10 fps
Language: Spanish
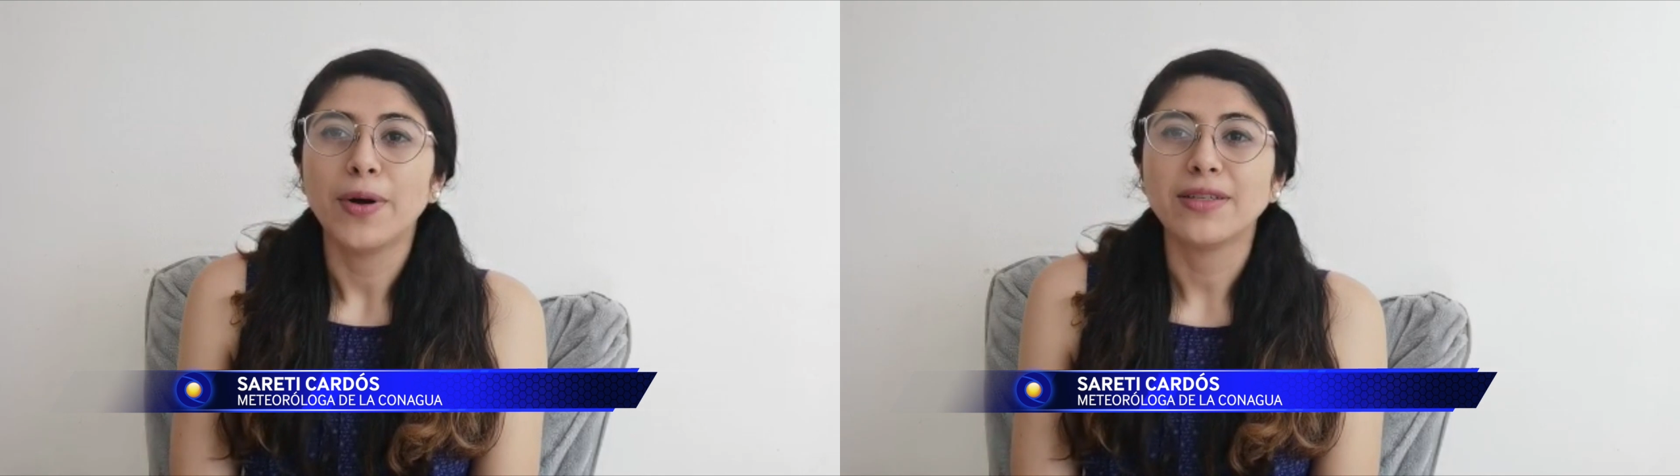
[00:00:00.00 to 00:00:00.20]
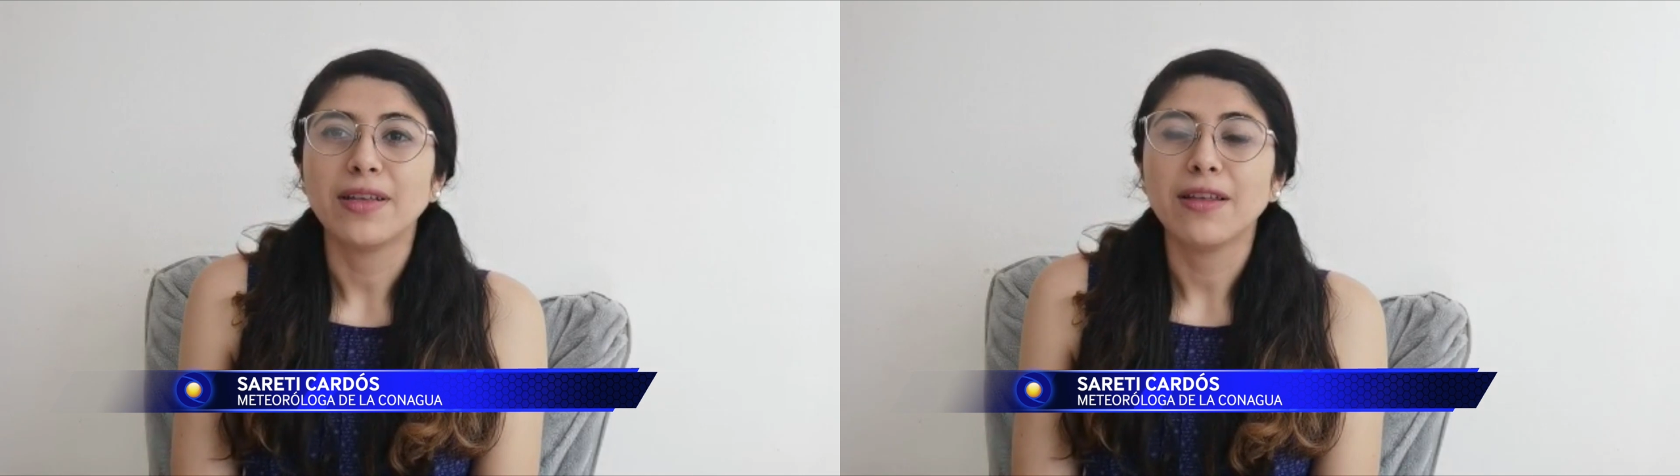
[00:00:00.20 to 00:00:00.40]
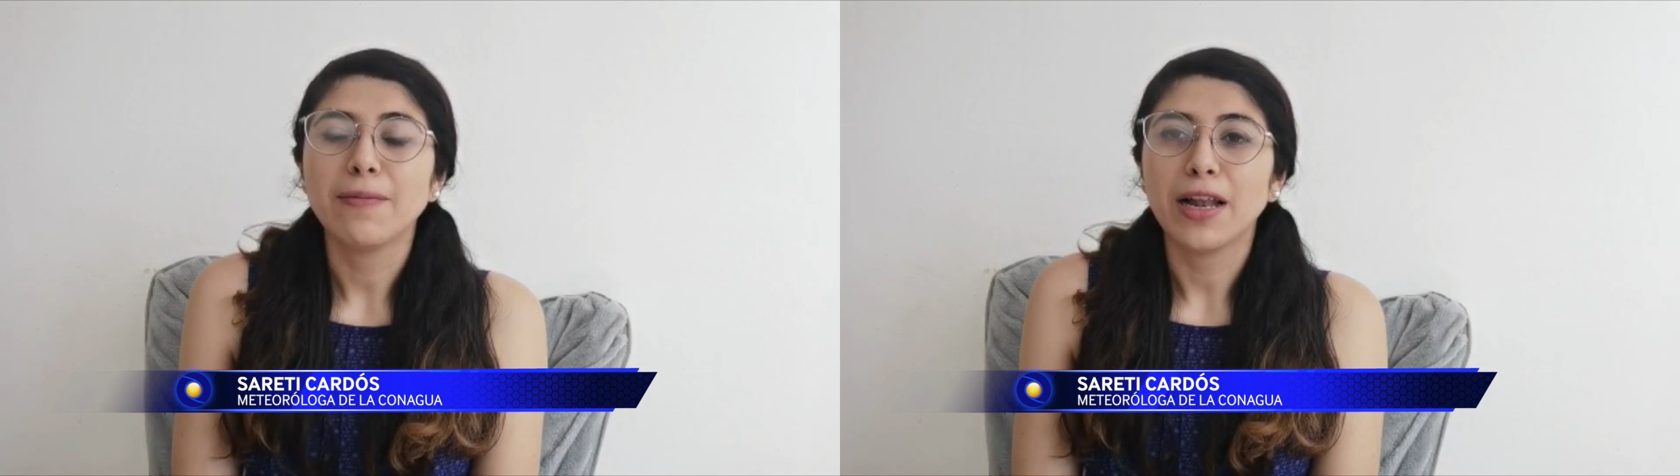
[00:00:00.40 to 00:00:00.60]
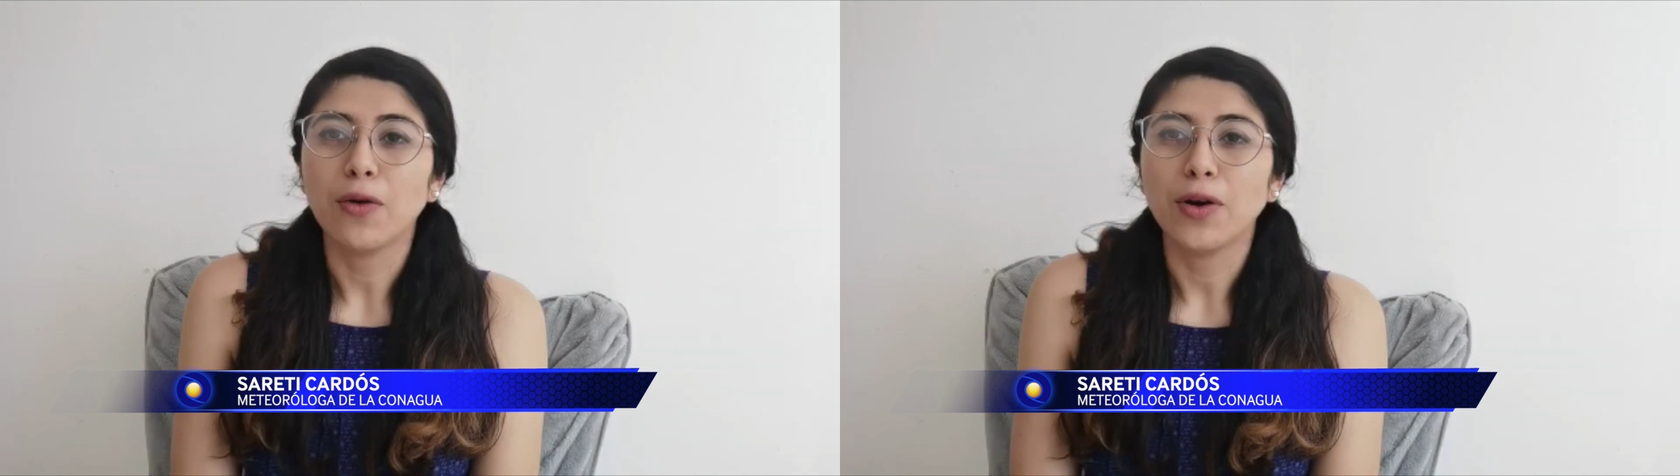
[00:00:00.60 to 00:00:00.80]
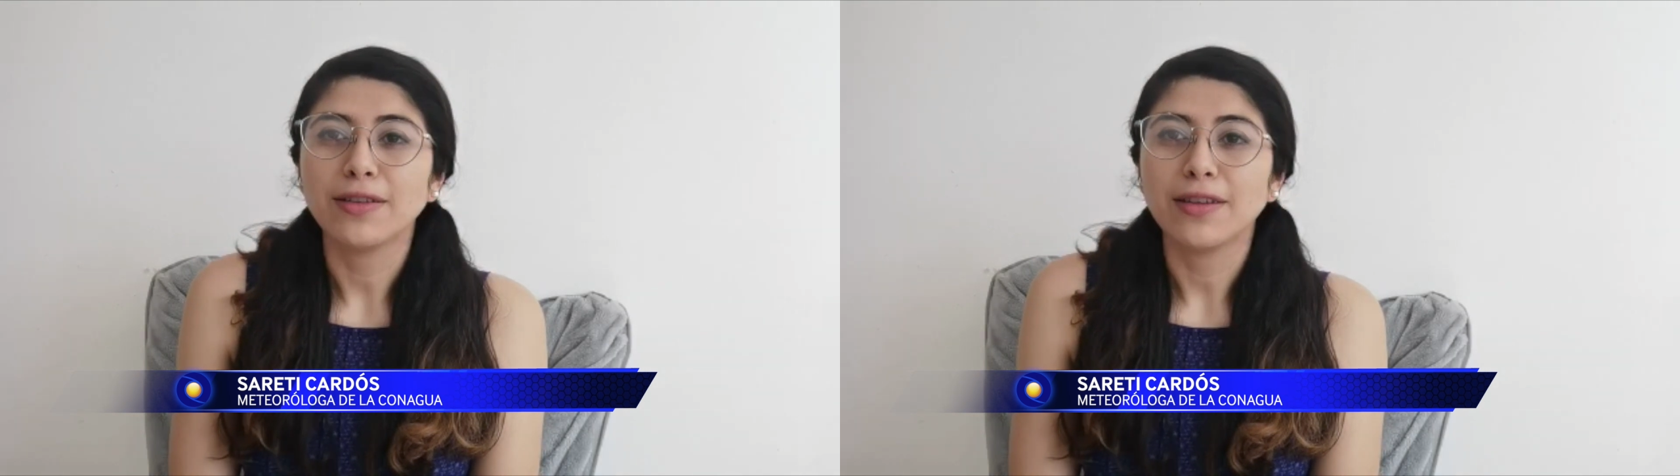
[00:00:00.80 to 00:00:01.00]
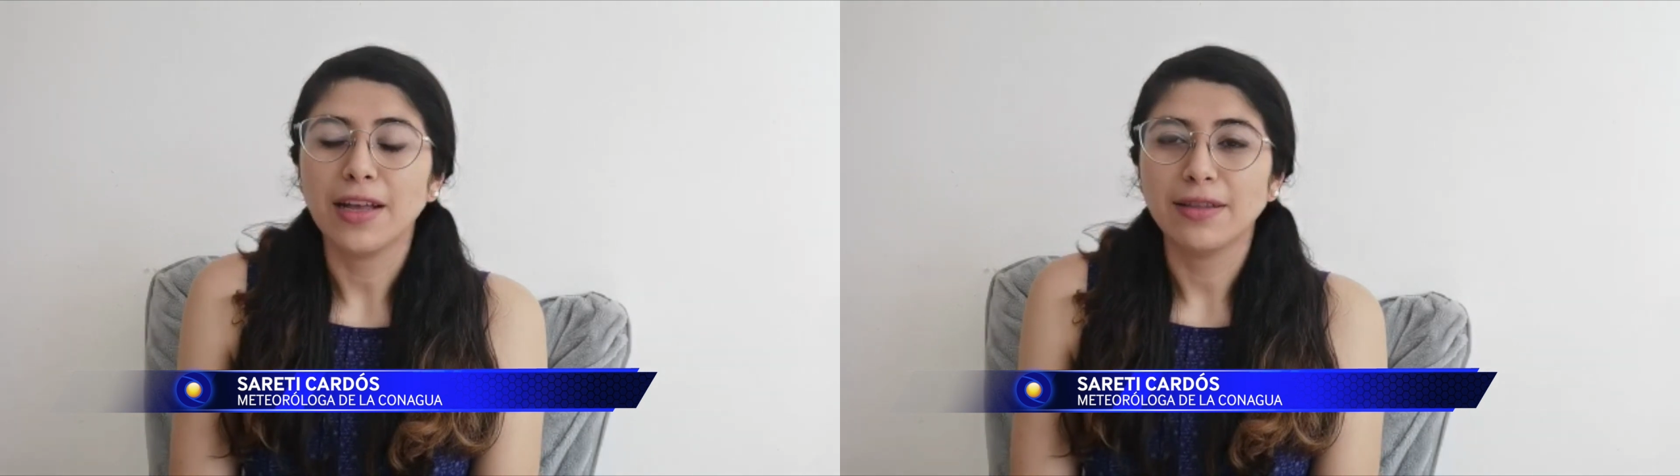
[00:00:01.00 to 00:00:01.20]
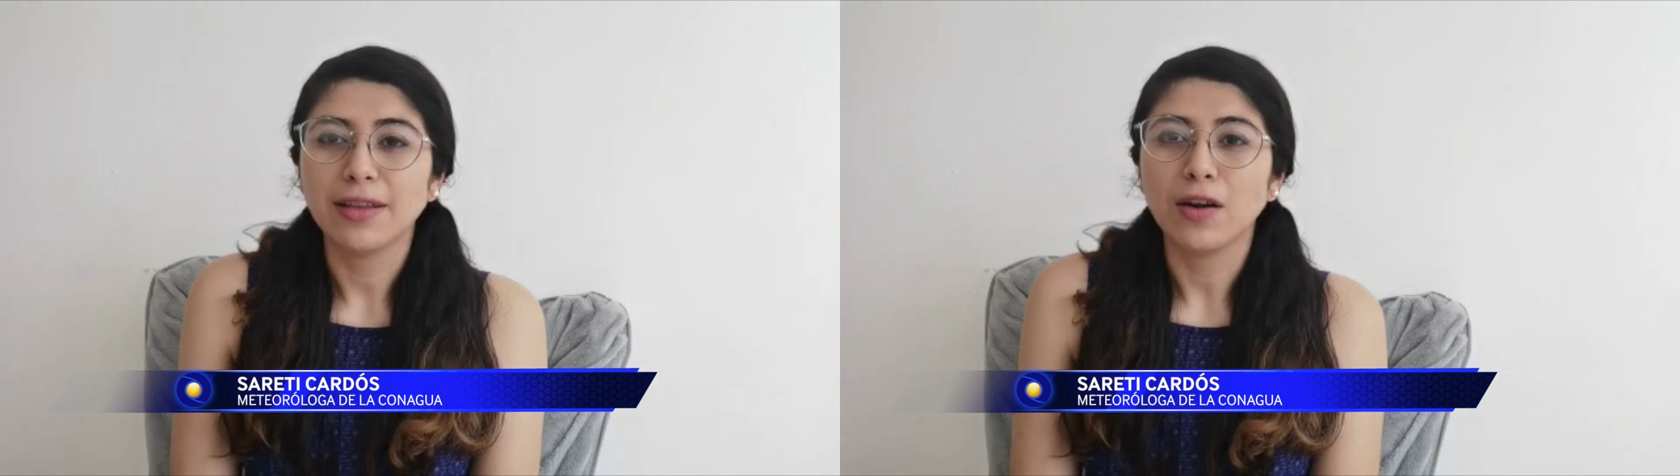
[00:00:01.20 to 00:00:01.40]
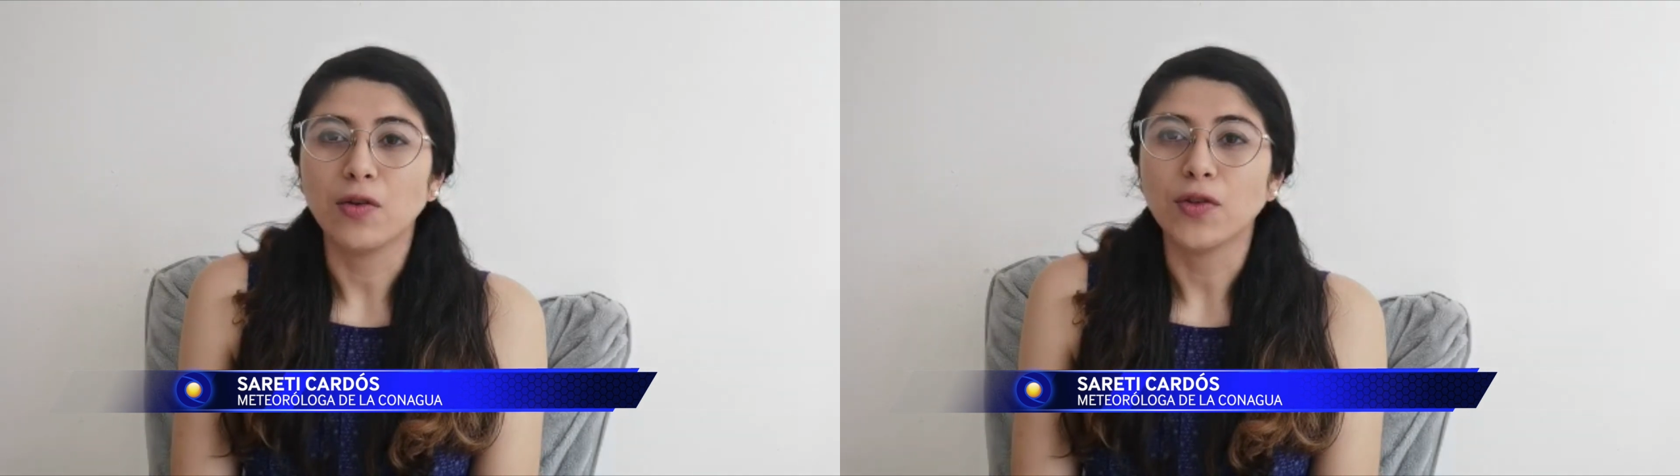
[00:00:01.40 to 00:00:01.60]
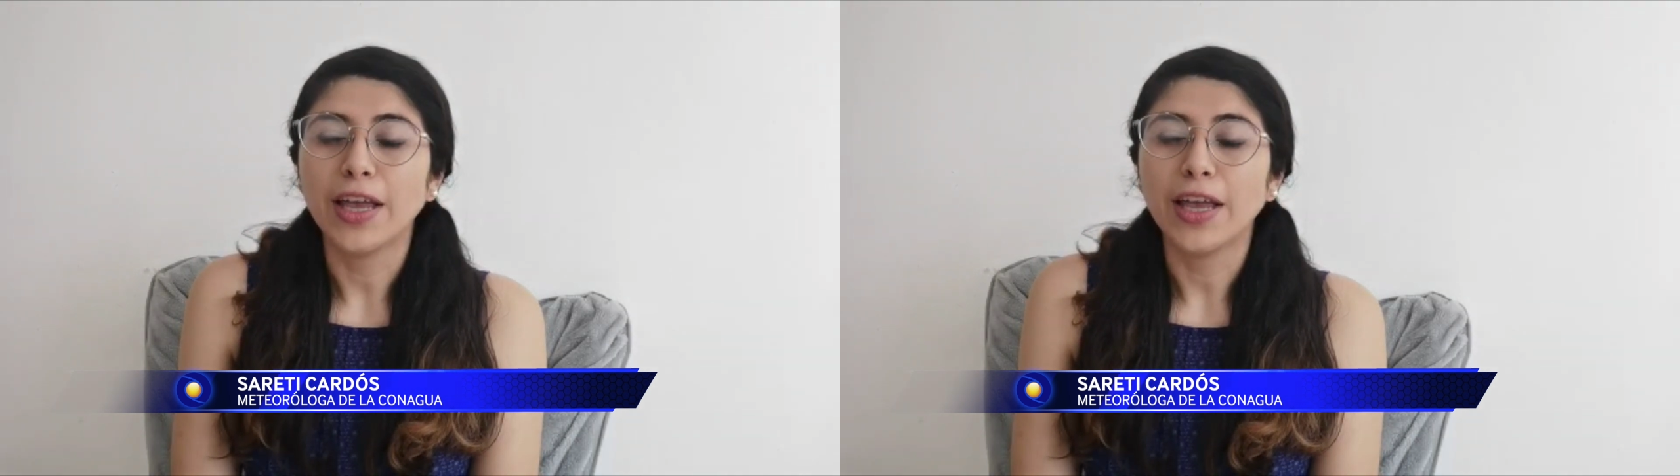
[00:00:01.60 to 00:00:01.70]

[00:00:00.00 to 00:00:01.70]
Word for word: presenten valores entre los